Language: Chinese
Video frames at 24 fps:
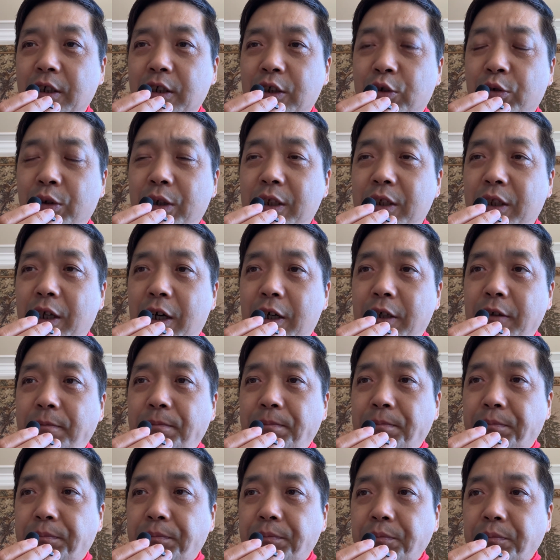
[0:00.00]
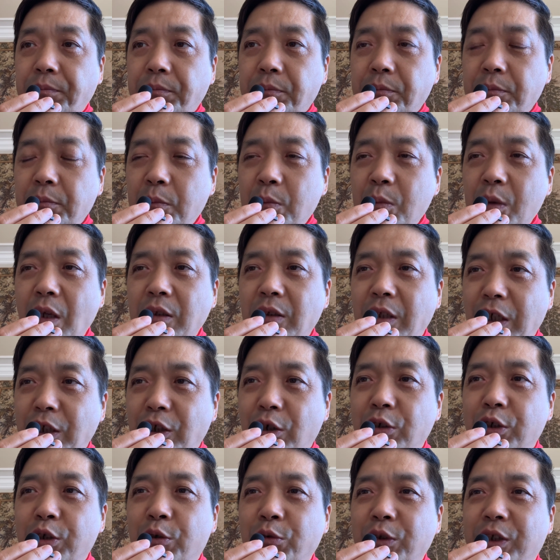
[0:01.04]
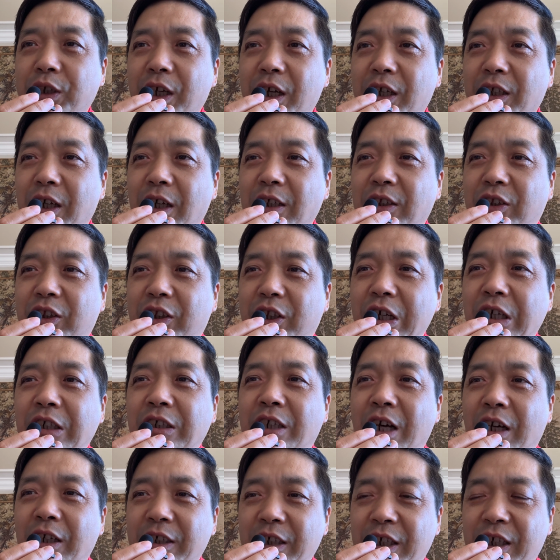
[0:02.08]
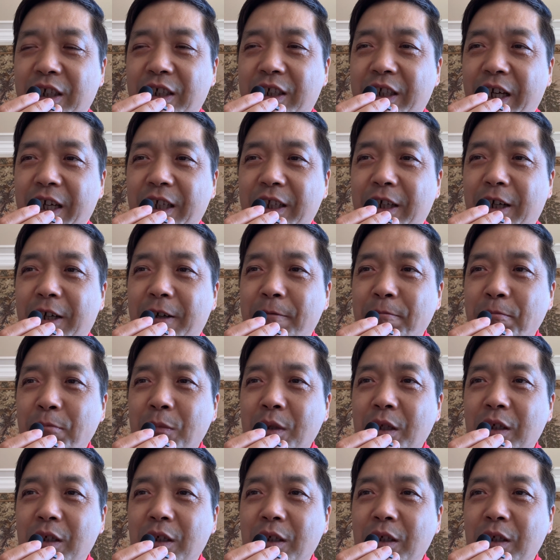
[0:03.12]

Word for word: 所以呢，他叫刘杰，他盯上了一个谁呢？